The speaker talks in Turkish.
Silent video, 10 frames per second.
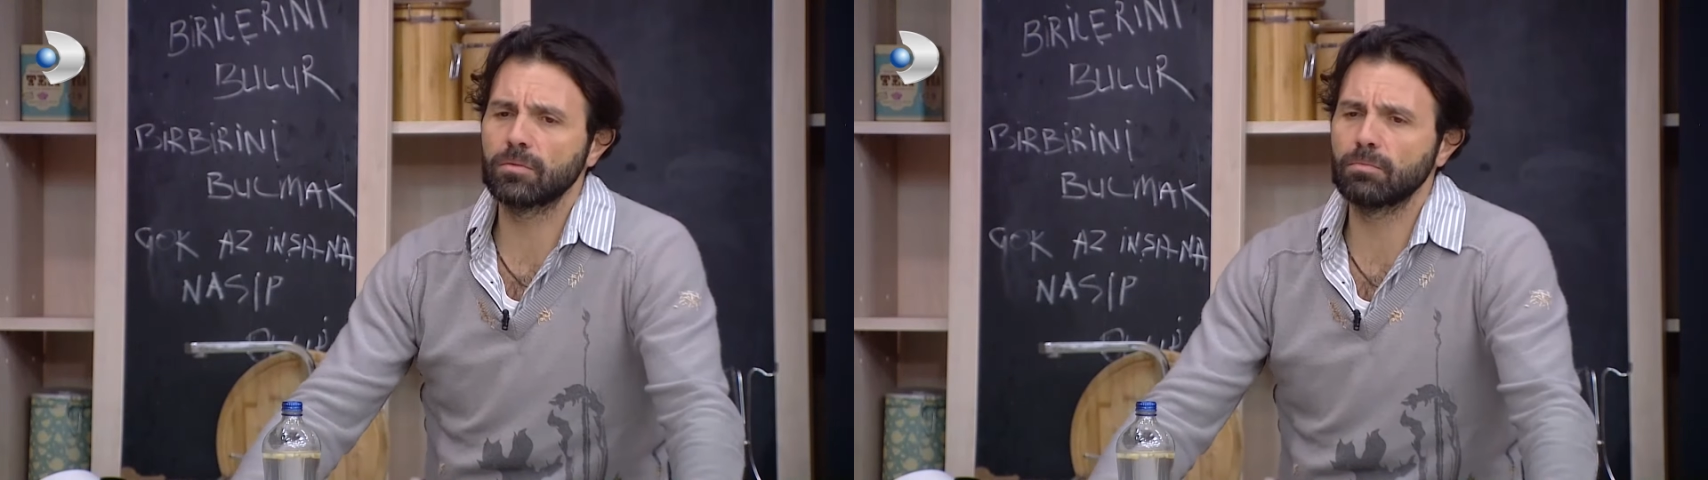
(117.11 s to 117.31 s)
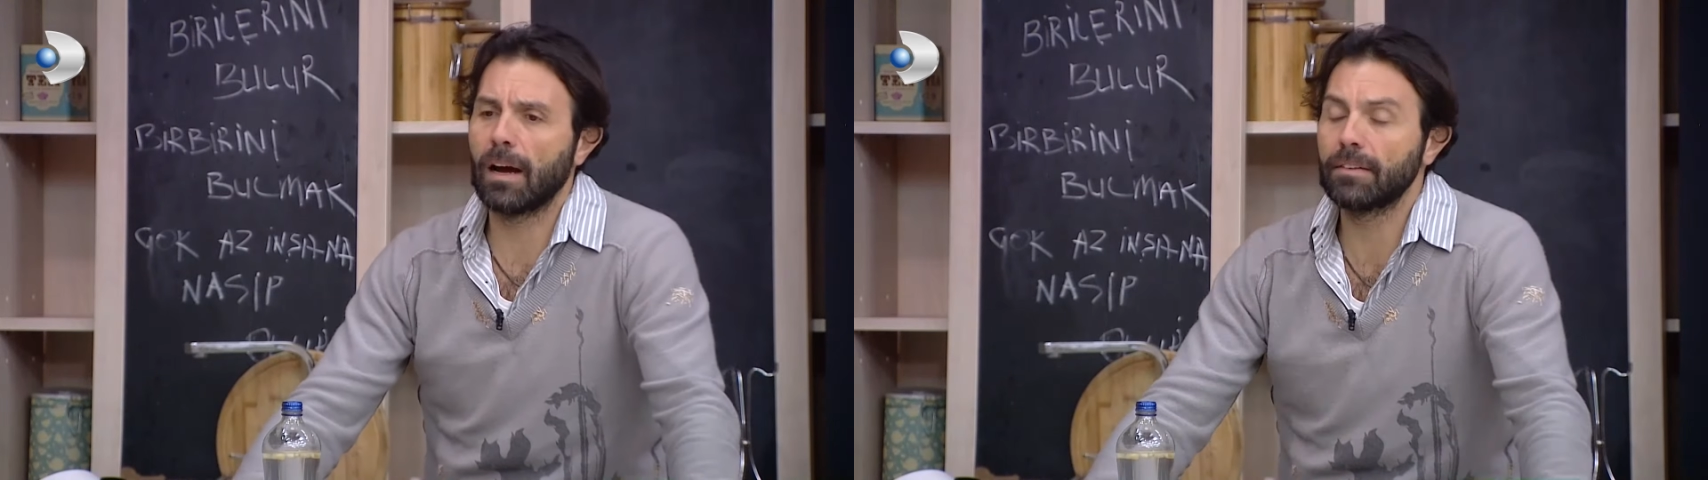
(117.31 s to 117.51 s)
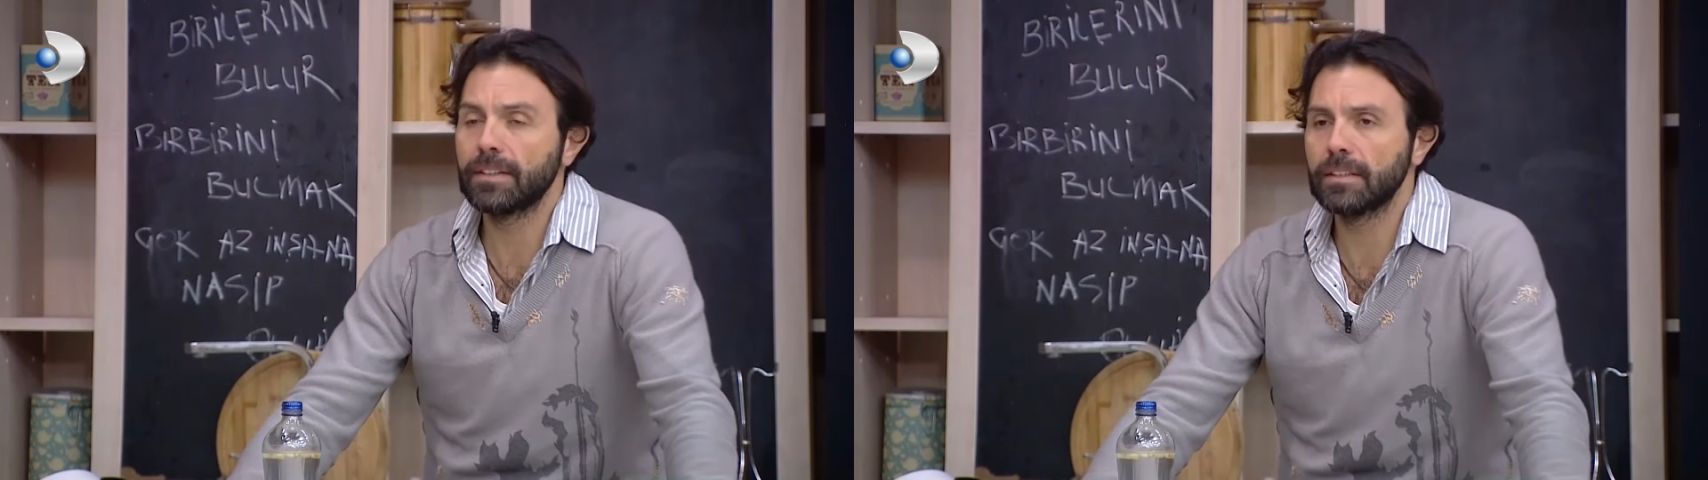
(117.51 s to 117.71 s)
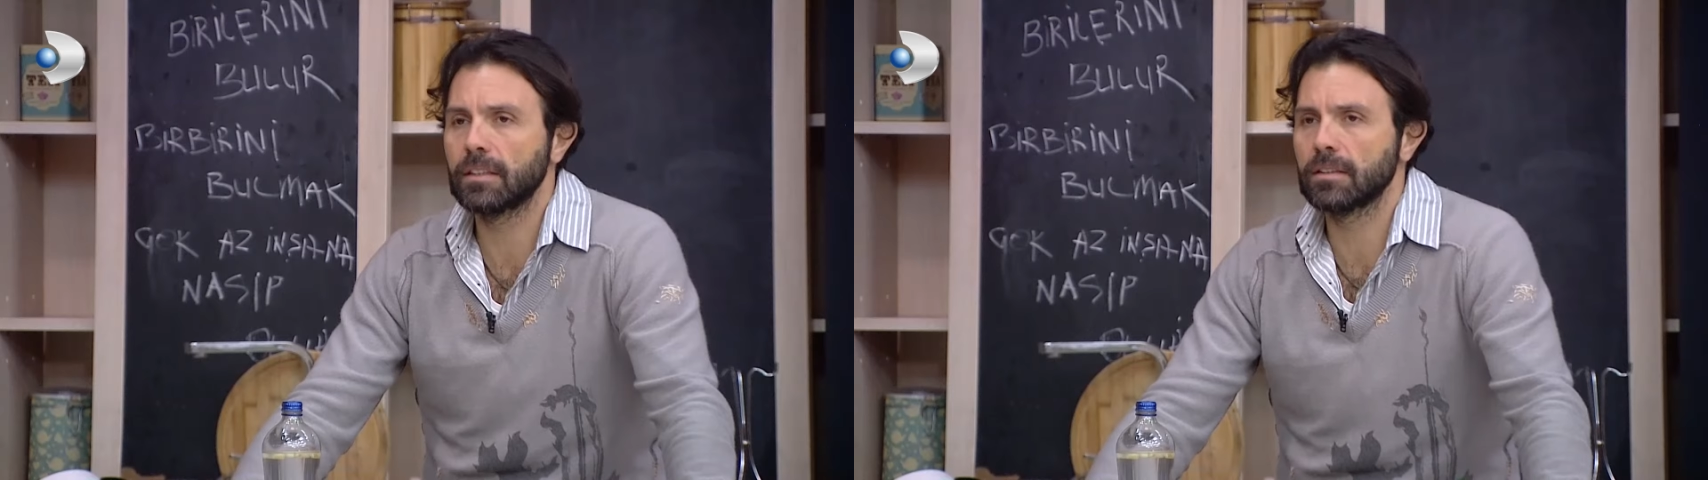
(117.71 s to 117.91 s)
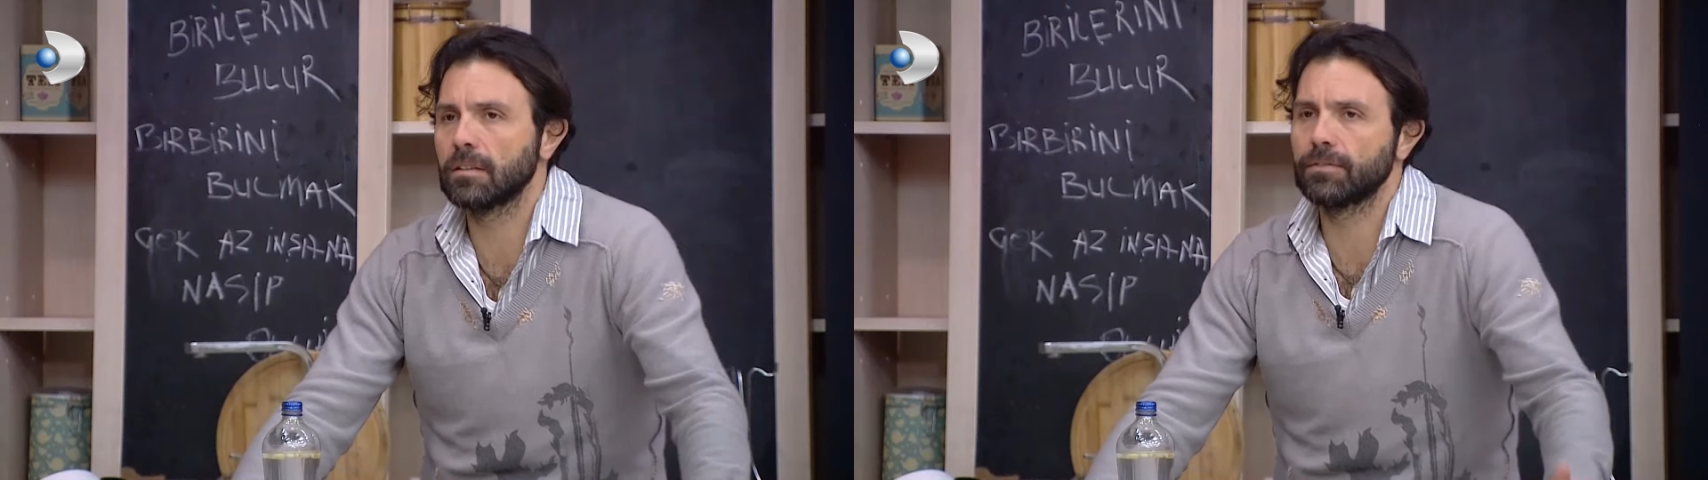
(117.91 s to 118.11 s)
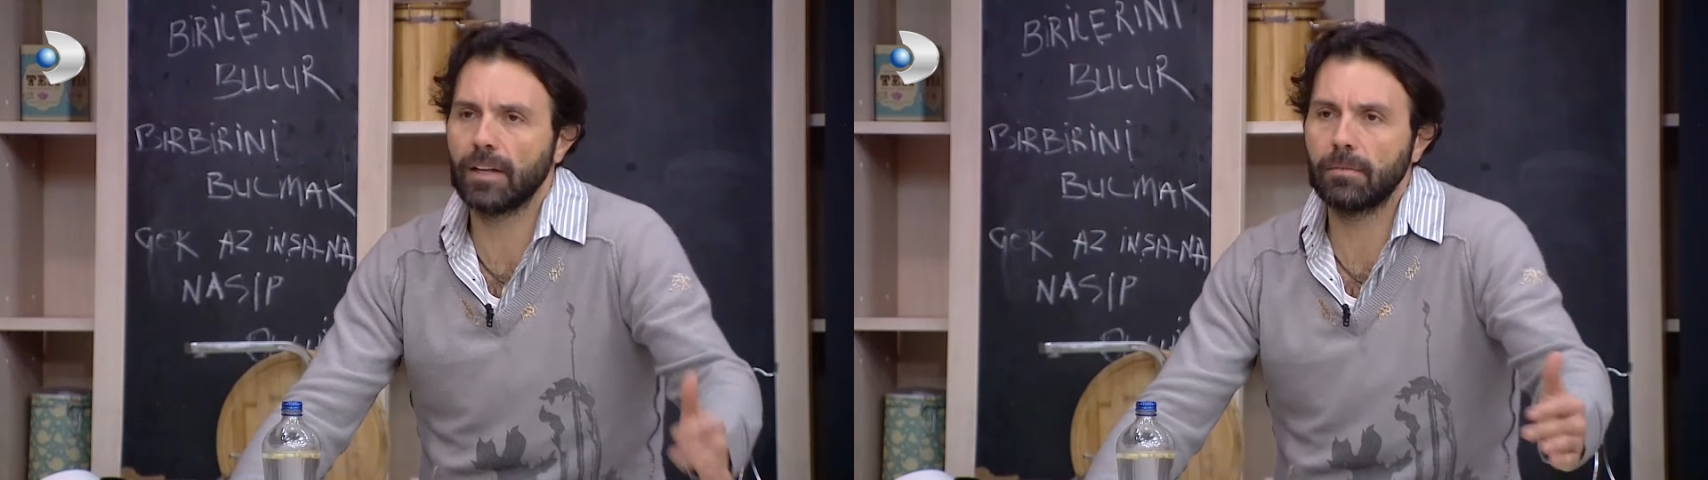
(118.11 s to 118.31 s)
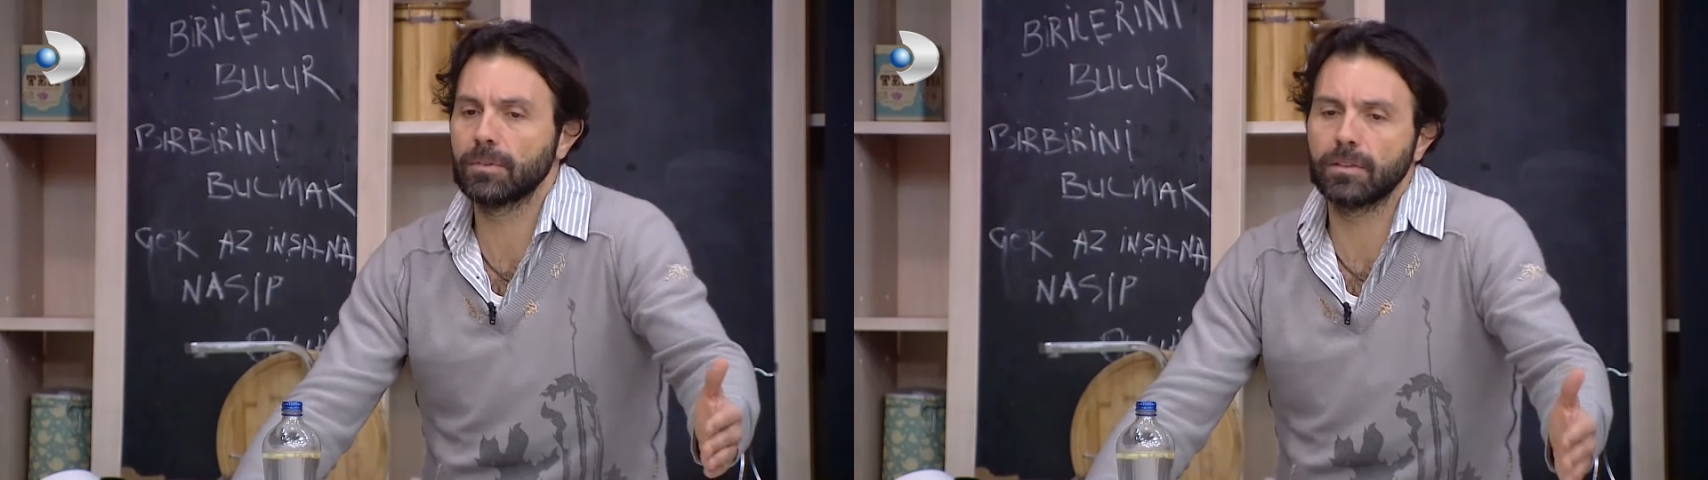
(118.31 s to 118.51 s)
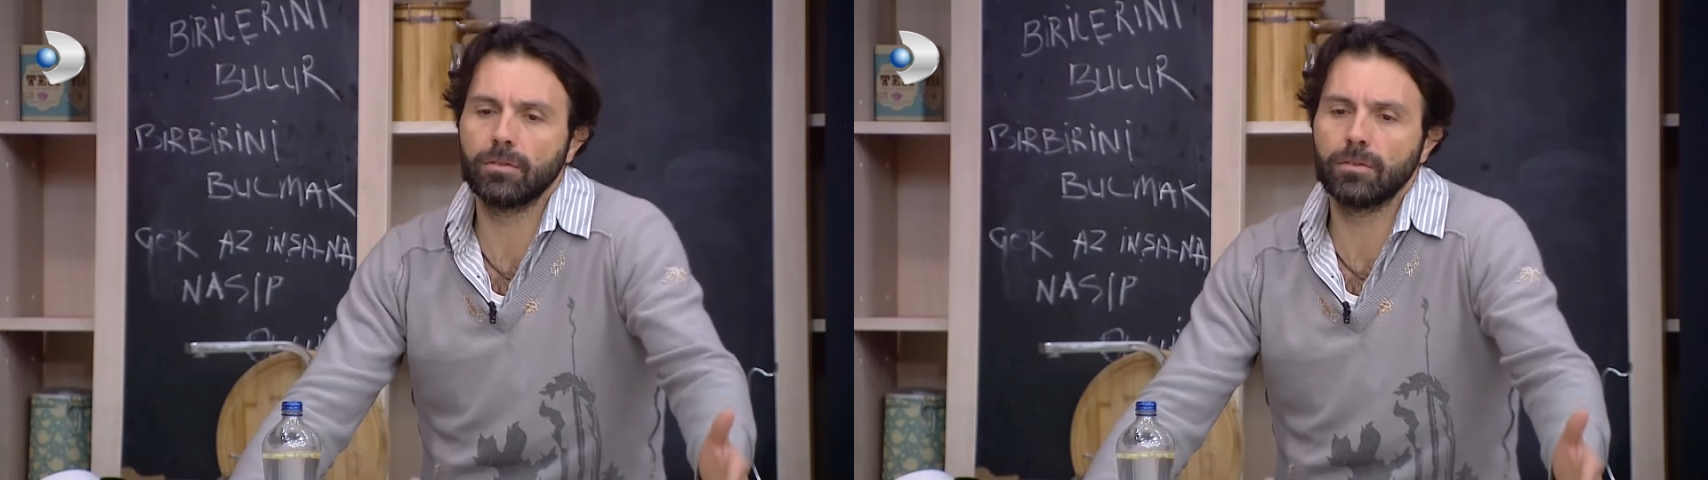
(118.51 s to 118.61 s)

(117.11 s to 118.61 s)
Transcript: Merve'nin yanında falan mısın?